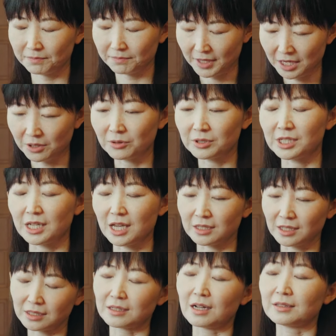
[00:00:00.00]
弁護士、検
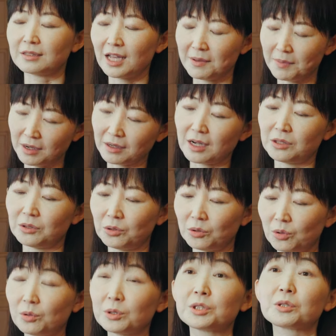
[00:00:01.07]
察官、裁判官
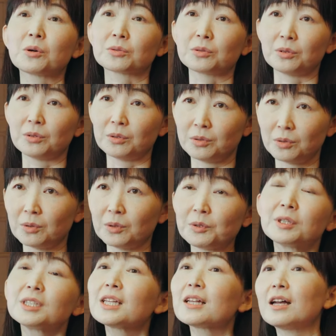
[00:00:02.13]
のお仕事を
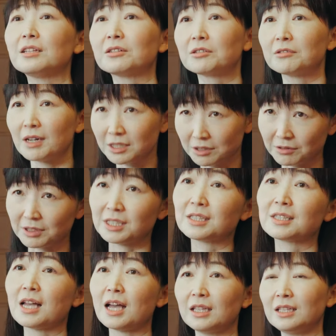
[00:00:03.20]
よりさらに詳しく
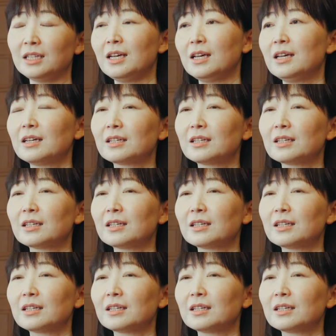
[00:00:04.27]
実際に